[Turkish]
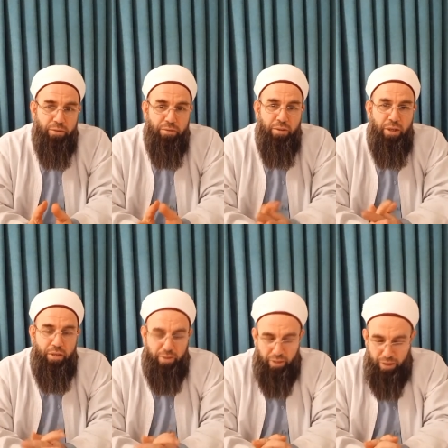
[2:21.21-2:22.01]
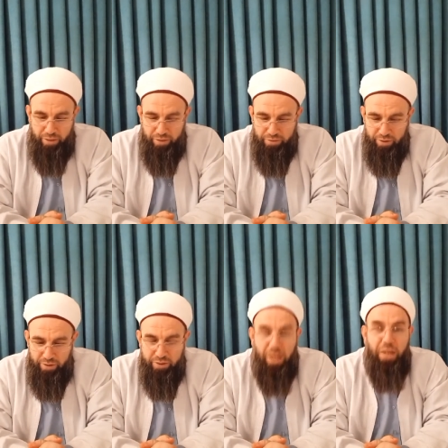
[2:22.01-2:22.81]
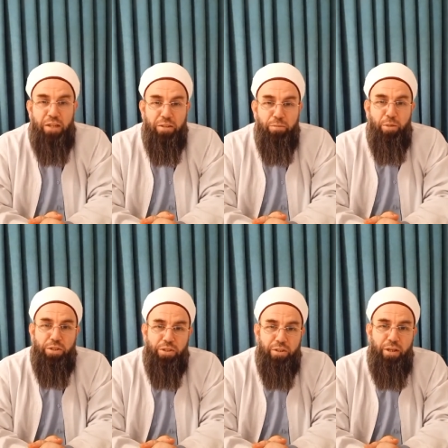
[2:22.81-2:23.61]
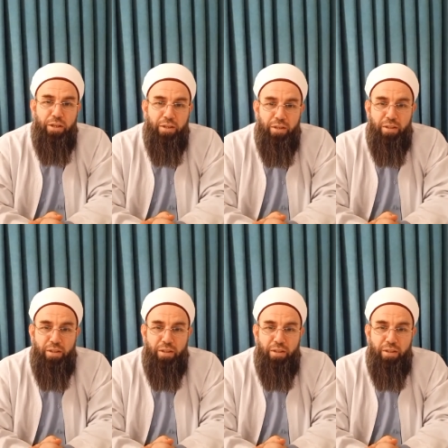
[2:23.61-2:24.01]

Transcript: ve herkes internetin başında.